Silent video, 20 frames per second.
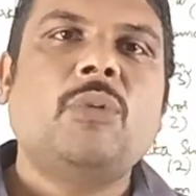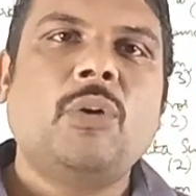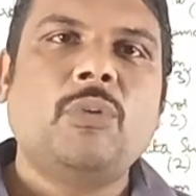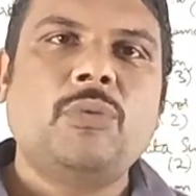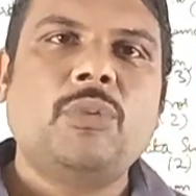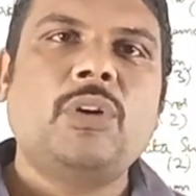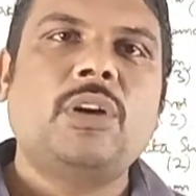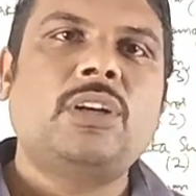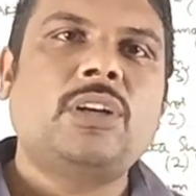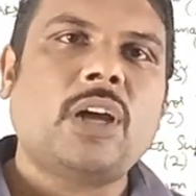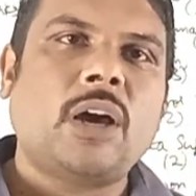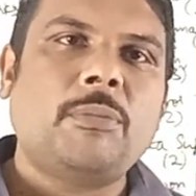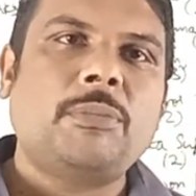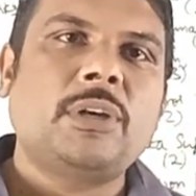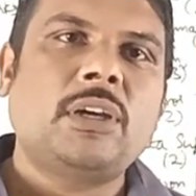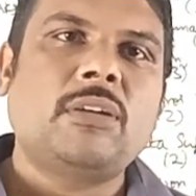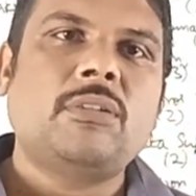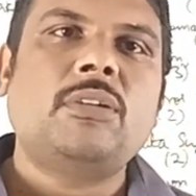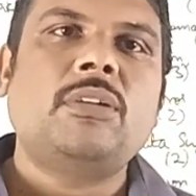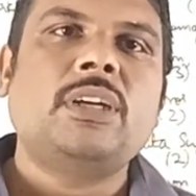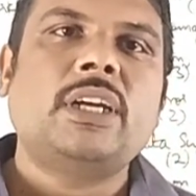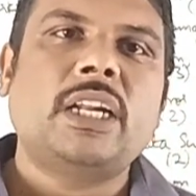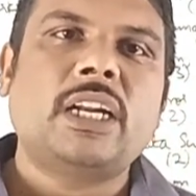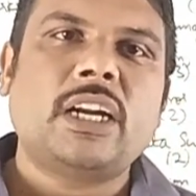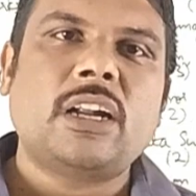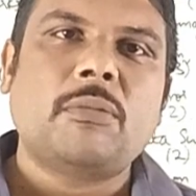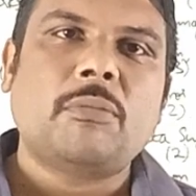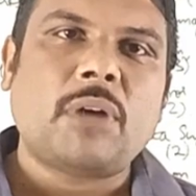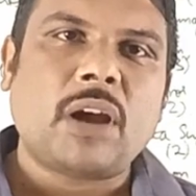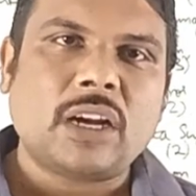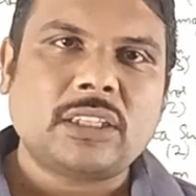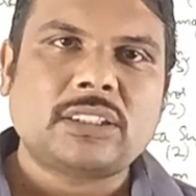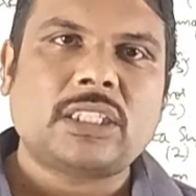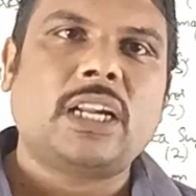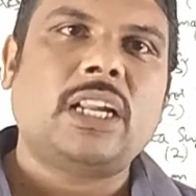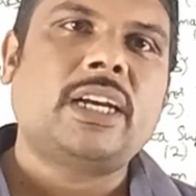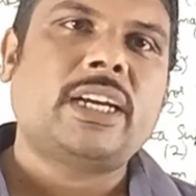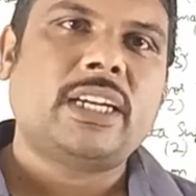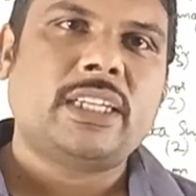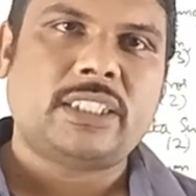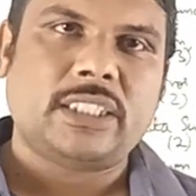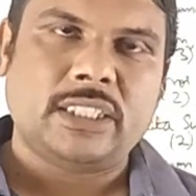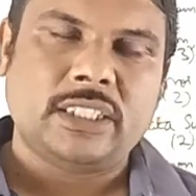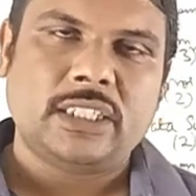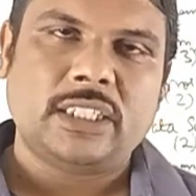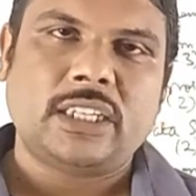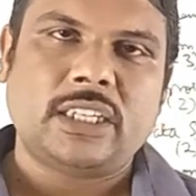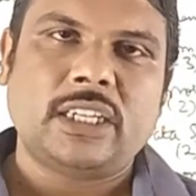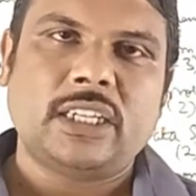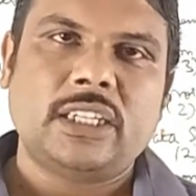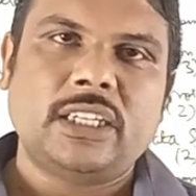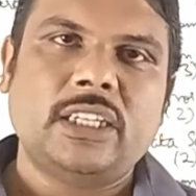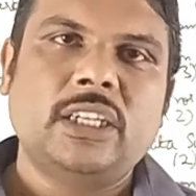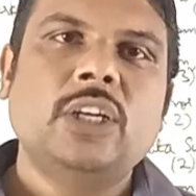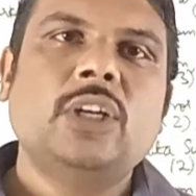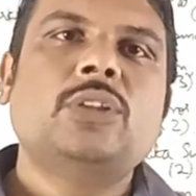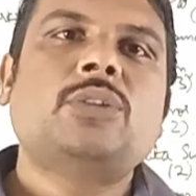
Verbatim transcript: ஒவ்வொரு டாப்பிக்கும் என்னென்ன மார்க்ஸ் அலாகேஷன் இருக்குது